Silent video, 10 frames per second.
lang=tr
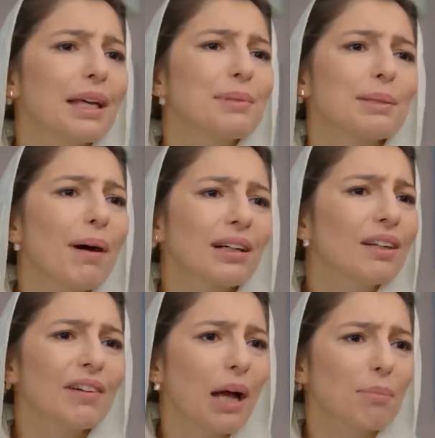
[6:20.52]
tepsi
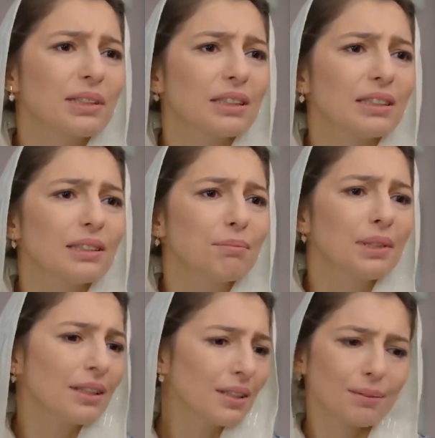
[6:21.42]
baklava yaptırdıydım.
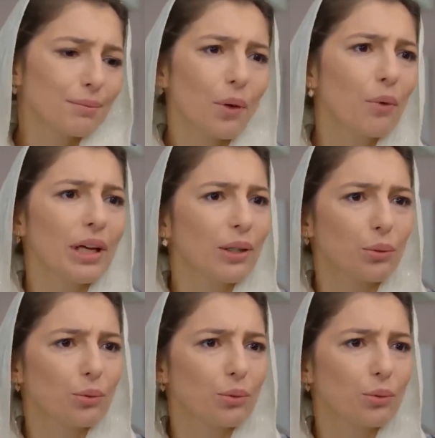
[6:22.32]
Oraya